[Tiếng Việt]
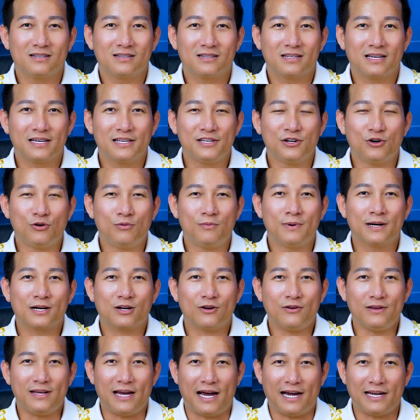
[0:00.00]
thì dù mình
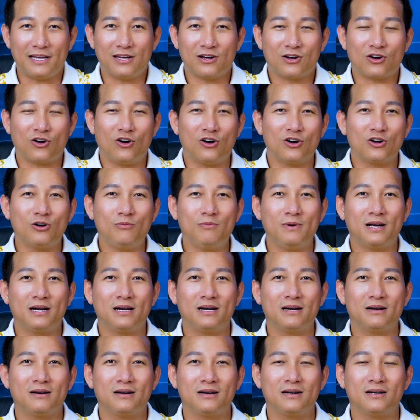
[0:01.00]
có dạy cho con của mình
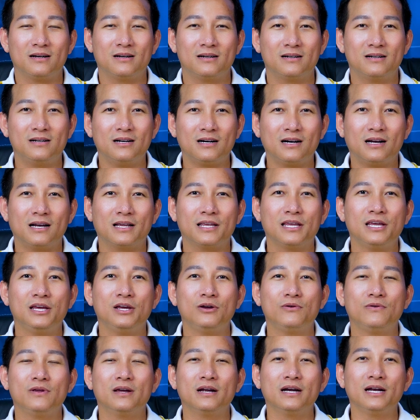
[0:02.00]
rất là
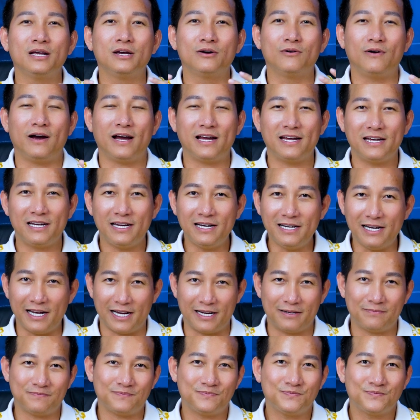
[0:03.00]
nhiều những điều hay ý
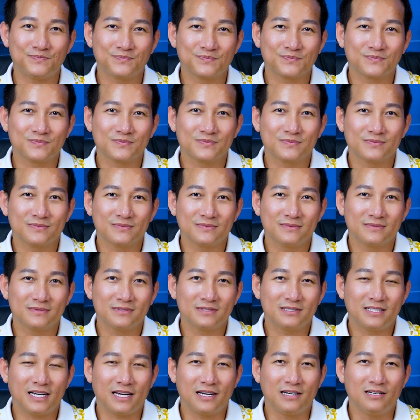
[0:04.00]
đẹp
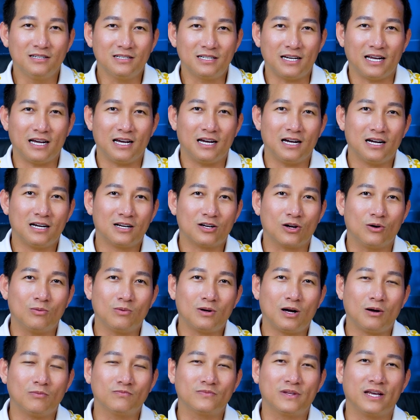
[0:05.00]
thì đứa trẻ cũng
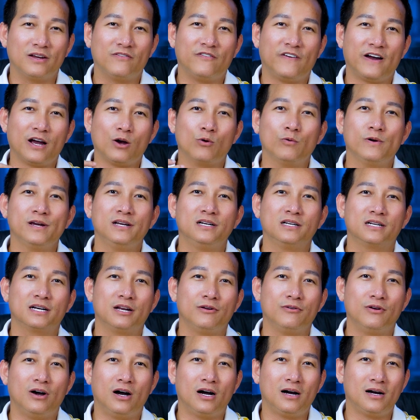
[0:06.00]
không thể phát huy được
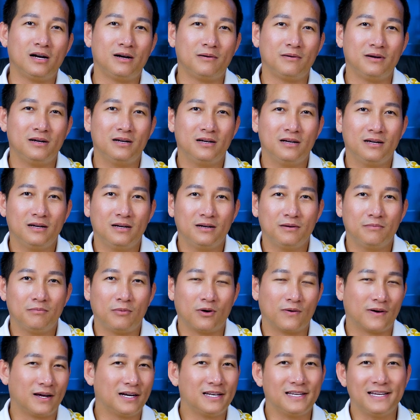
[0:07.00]
điều đó
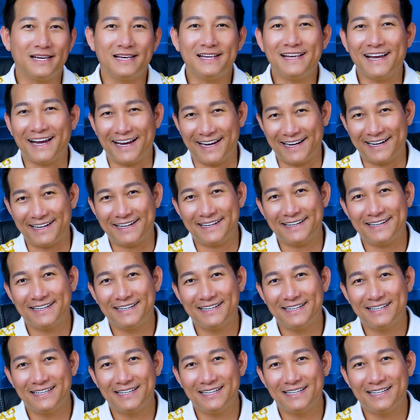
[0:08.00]
một cách dễ dàng
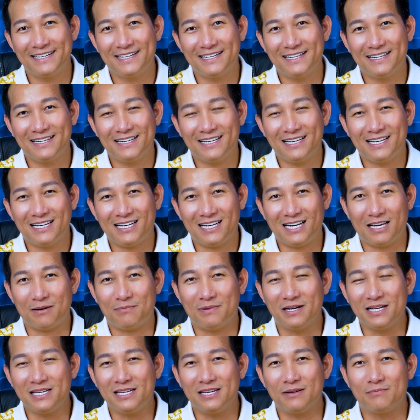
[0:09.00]
là
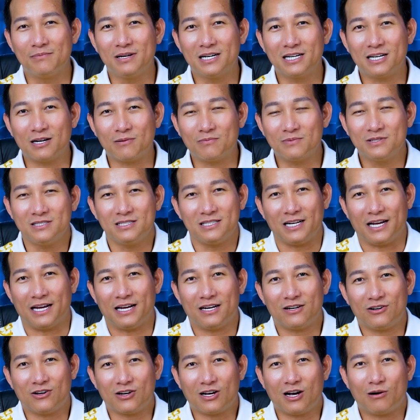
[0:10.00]
bởi vì bên trong đứa
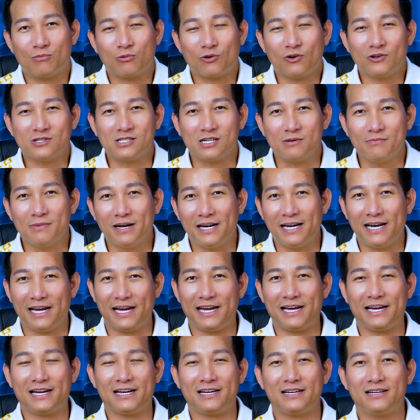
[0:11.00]
trẻ nó không có sự bình
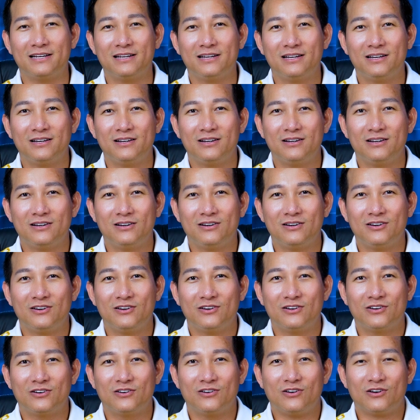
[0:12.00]
an
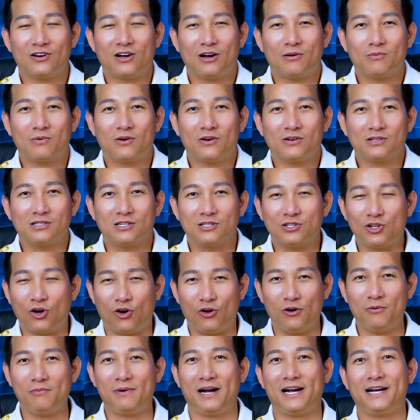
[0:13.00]
nó không có sự
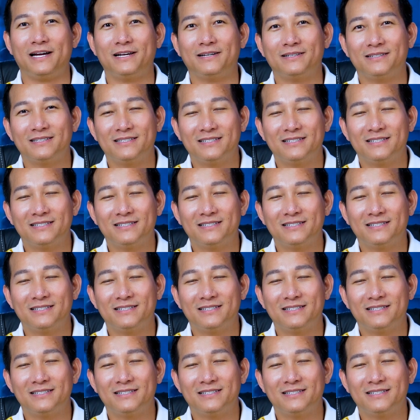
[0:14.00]
thoải mái